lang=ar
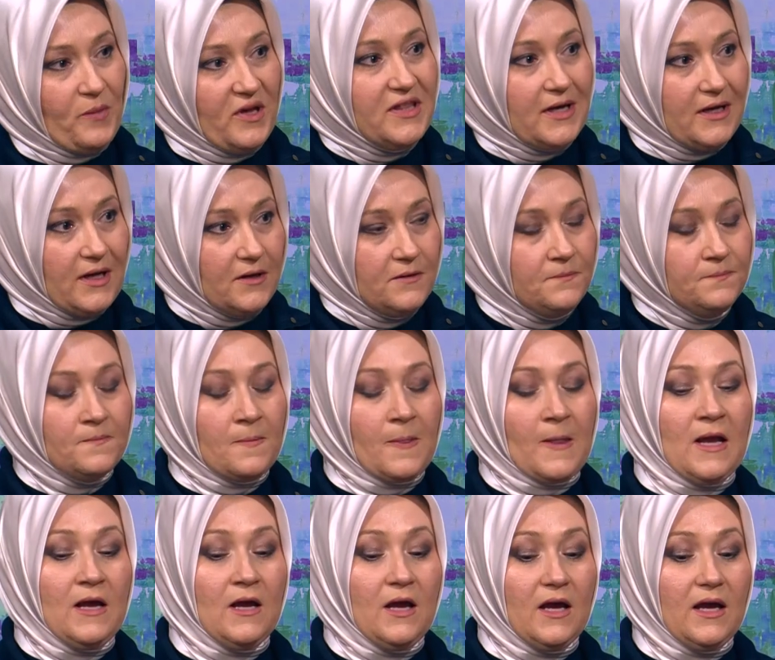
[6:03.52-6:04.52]
مثلا
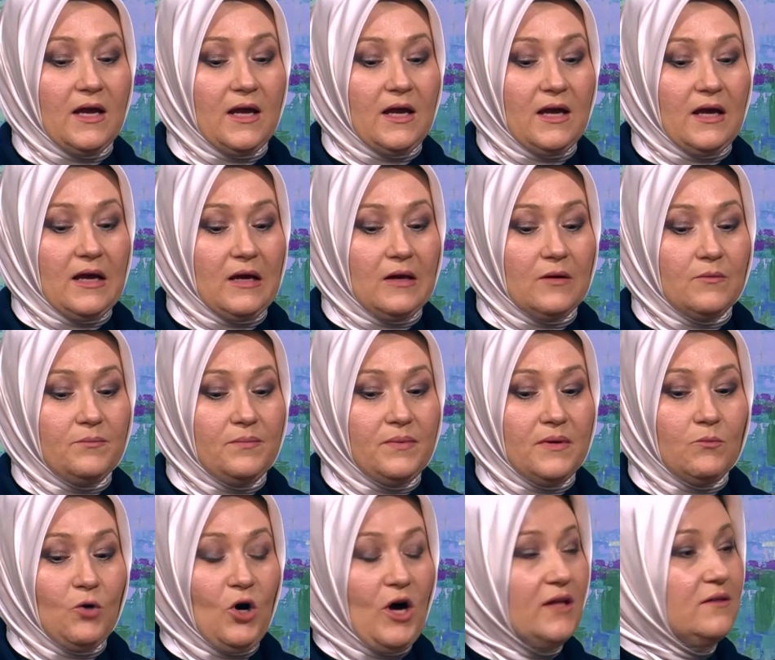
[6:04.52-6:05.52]
آه،
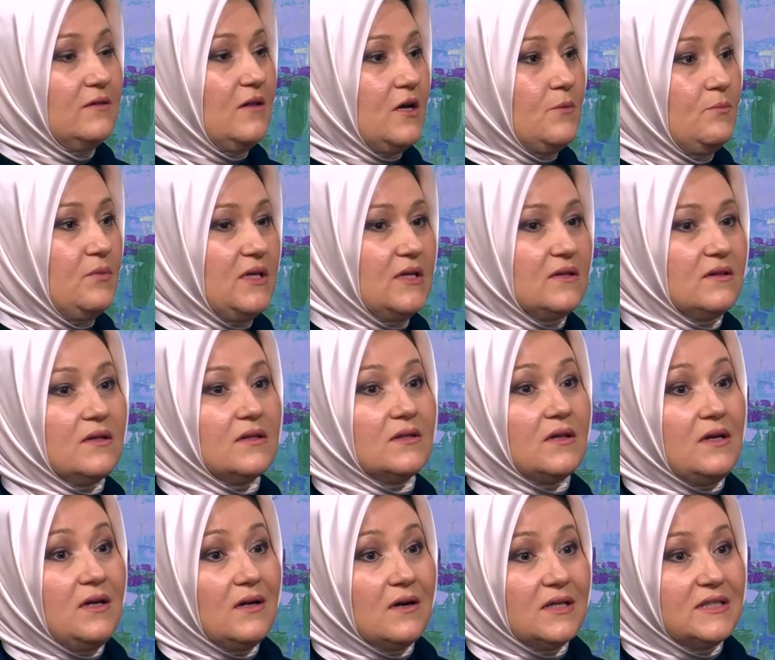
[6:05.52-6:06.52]
محضر
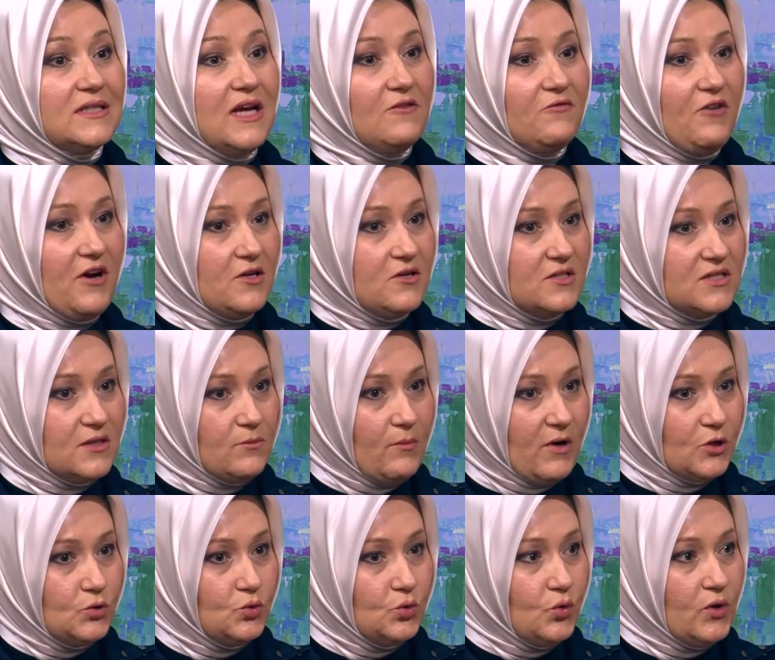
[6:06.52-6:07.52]
بطريقة الفيروس
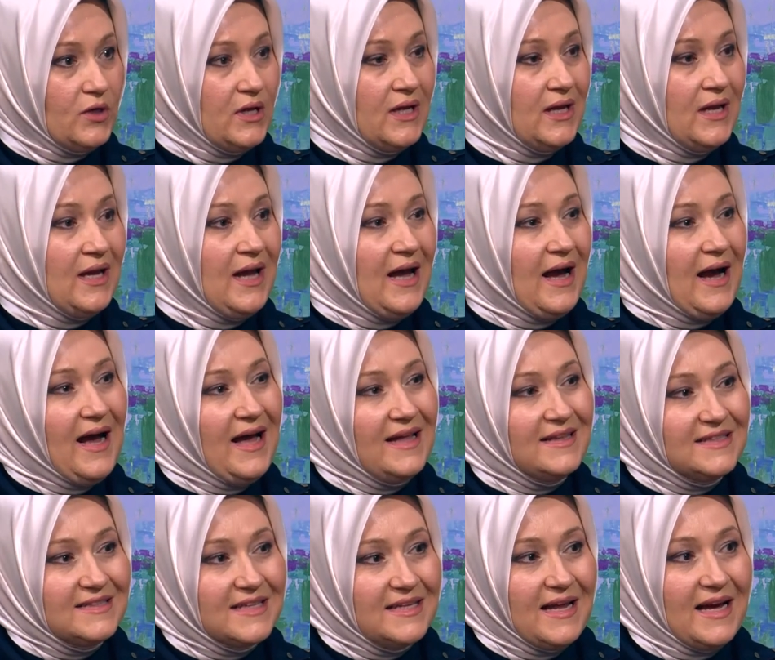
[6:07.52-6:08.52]
المقتول
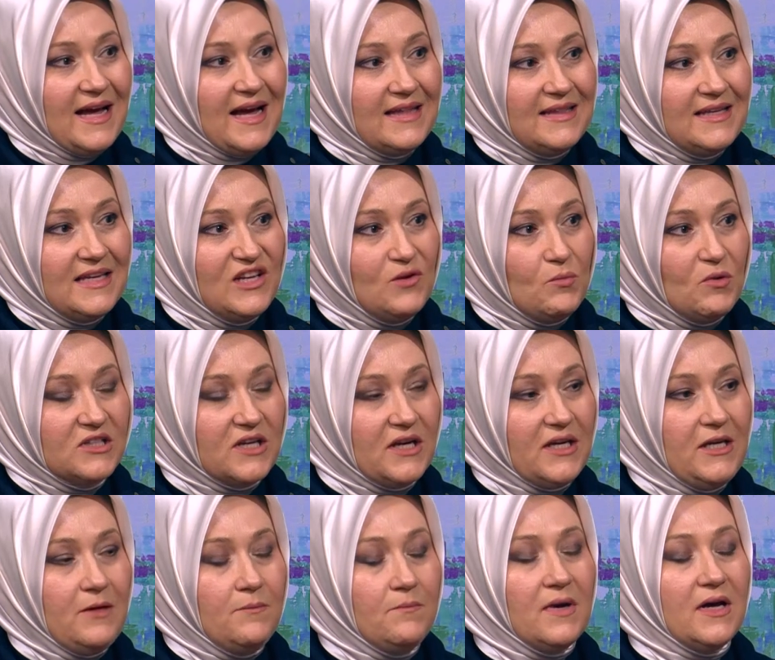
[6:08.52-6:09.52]
عادة هذه
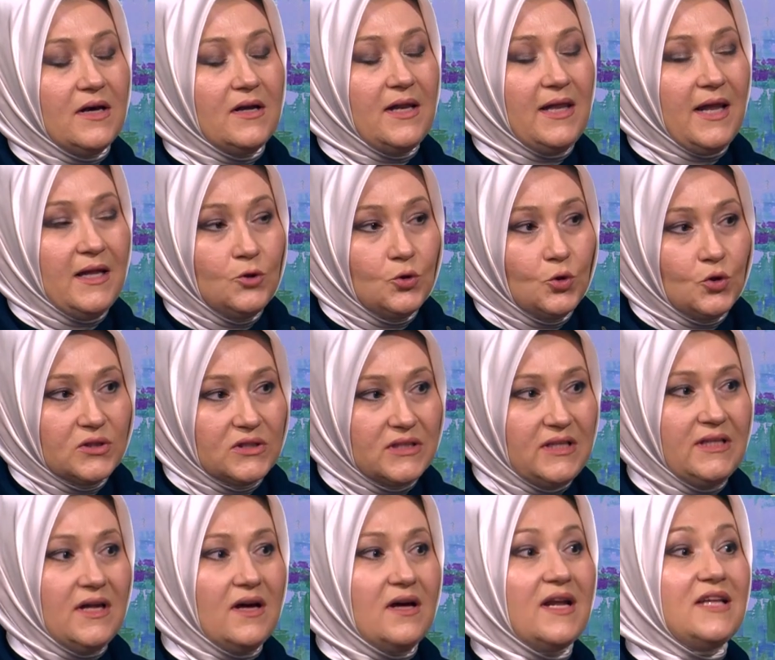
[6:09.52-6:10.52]
المطاعيم لن
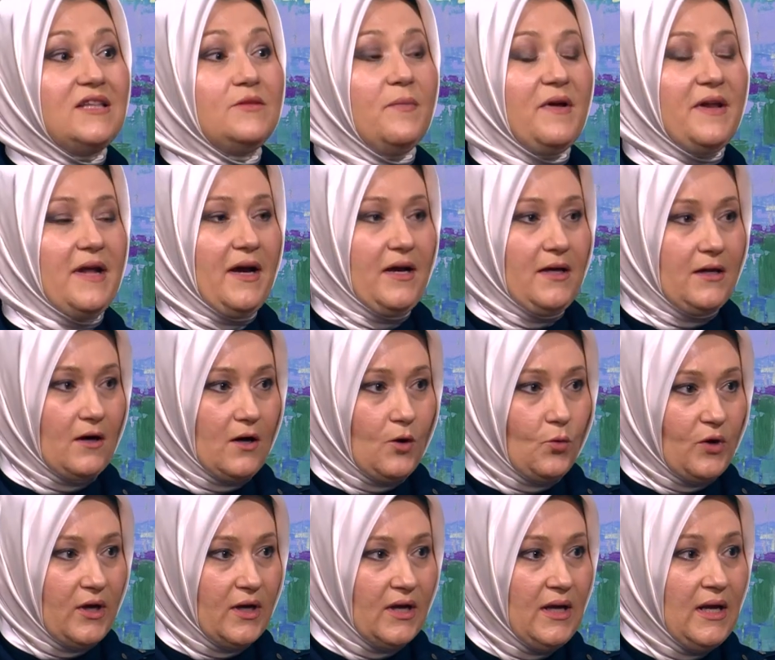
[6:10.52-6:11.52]
تعطينا رد مناعي
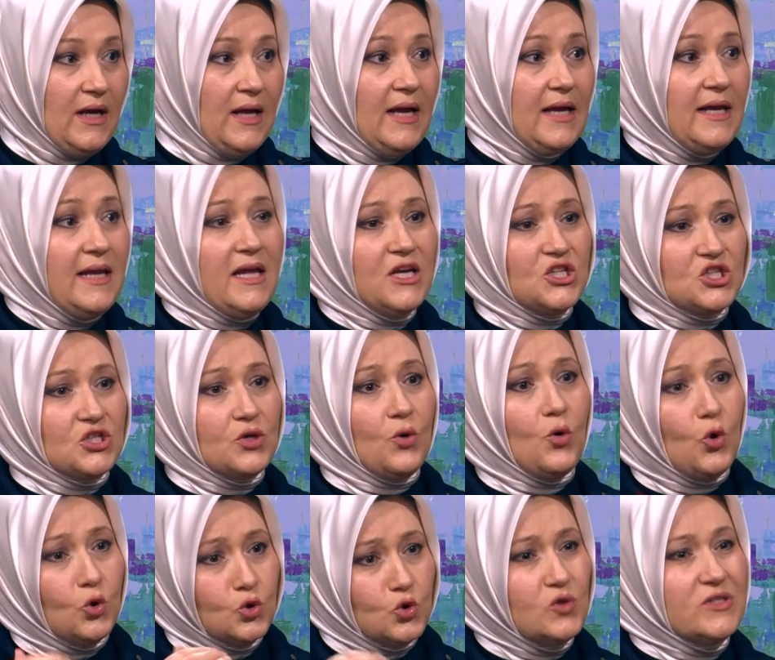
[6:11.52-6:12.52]
قوي ليش
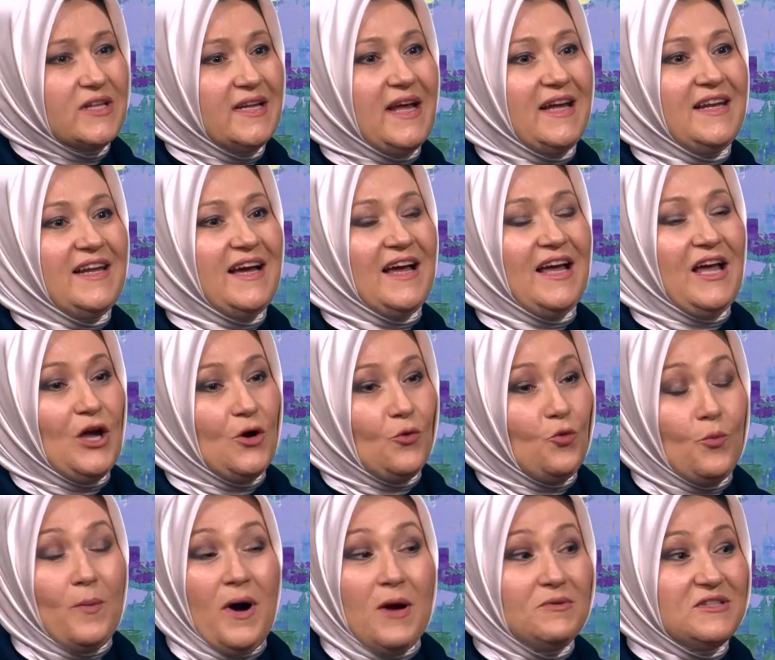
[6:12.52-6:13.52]
وخصوصا انا
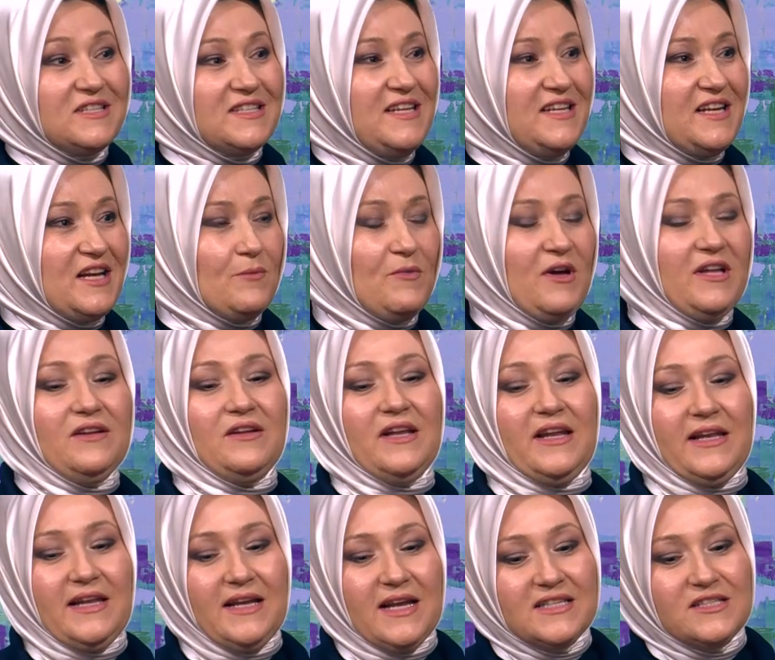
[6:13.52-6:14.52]
وما بصير كمان
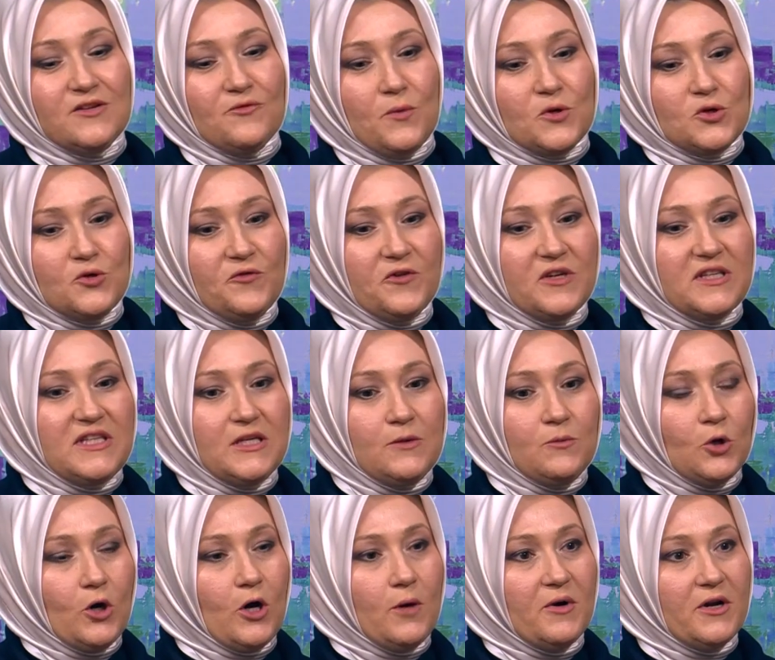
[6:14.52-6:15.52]
للاسف بشوف كثير من
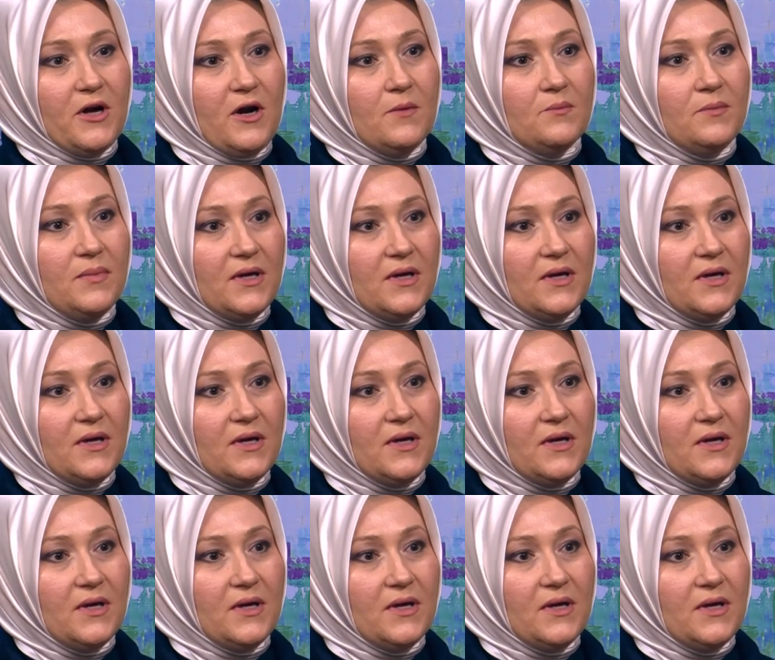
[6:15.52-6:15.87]
الخبراء